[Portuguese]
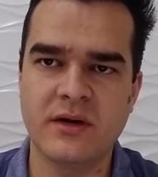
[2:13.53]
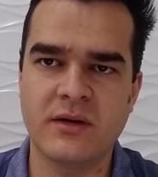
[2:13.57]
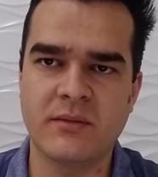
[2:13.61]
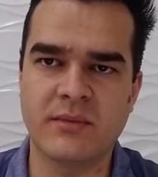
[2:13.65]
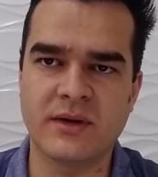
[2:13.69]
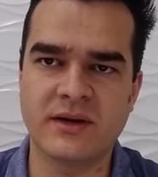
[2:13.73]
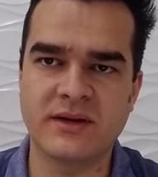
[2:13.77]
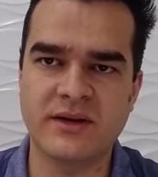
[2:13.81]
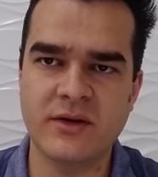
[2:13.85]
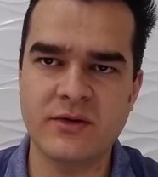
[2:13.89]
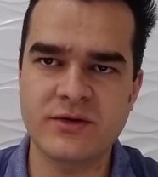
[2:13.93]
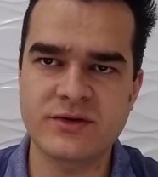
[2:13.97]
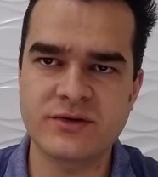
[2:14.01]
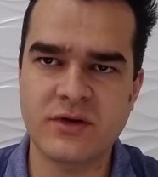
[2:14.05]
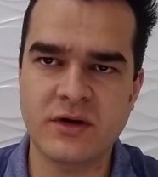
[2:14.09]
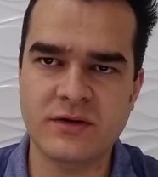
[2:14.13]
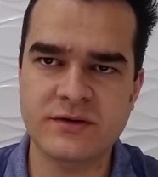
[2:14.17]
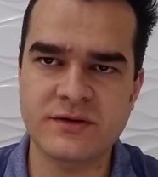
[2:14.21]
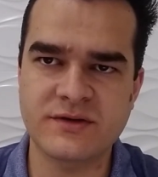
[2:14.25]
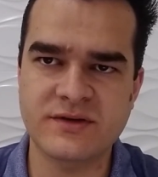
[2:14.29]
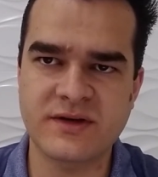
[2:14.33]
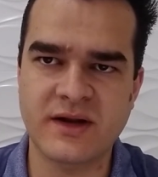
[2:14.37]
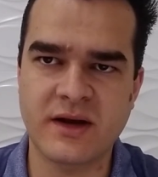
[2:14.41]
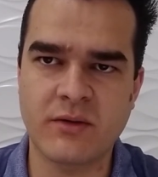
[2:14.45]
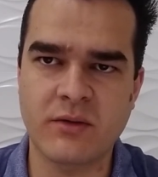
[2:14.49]
manter os
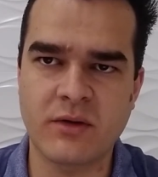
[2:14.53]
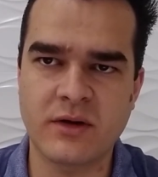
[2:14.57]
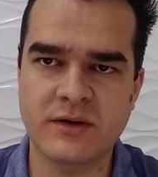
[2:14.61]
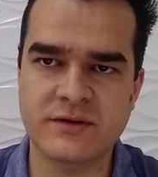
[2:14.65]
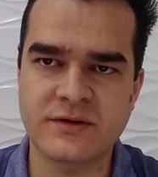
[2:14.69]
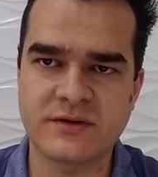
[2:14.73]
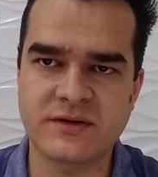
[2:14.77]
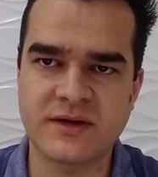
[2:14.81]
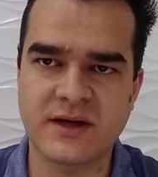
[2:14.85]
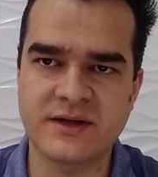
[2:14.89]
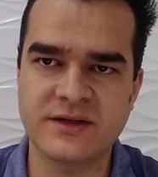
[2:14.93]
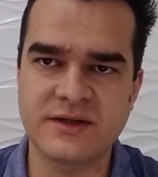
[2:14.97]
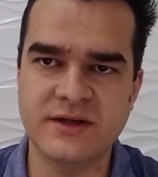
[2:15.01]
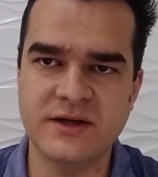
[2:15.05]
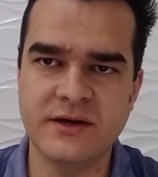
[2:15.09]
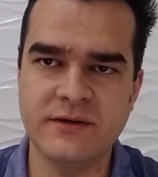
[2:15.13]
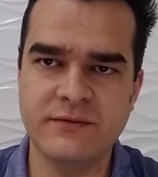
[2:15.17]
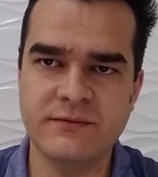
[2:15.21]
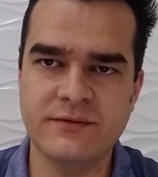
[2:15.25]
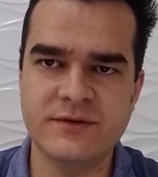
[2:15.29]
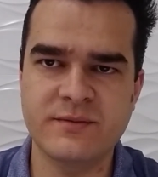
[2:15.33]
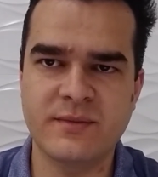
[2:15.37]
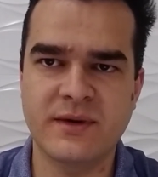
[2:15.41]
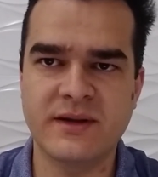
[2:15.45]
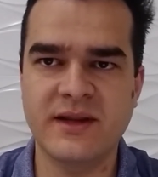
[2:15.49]
nossos negócios
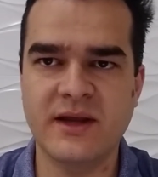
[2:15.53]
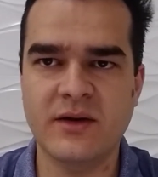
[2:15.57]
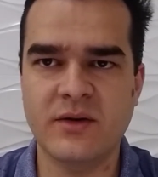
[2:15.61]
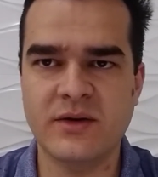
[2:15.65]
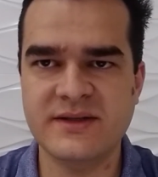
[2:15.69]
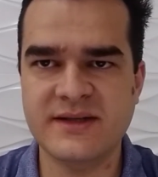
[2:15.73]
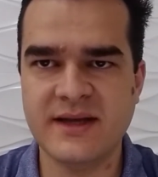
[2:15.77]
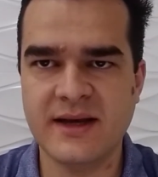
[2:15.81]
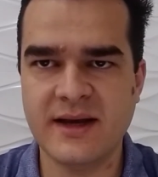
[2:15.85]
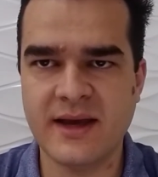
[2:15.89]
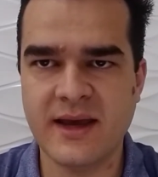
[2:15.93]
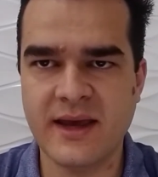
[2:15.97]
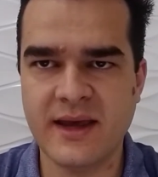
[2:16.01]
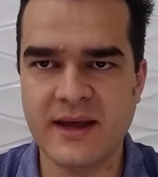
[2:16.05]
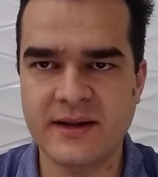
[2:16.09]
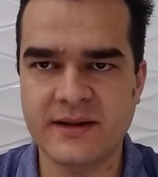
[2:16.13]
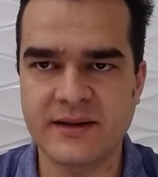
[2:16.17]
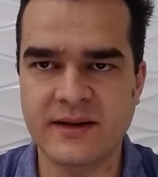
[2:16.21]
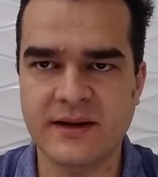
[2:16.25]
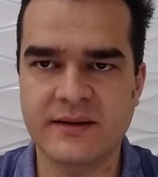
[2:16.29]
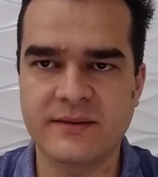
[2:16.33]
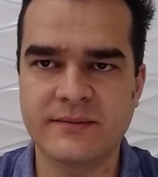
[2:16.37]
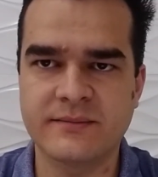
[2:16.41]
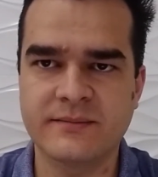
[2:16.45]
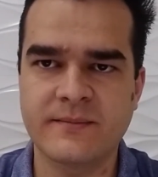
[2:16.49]
ativos, manter nossa
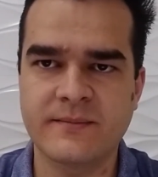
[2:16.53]
renda.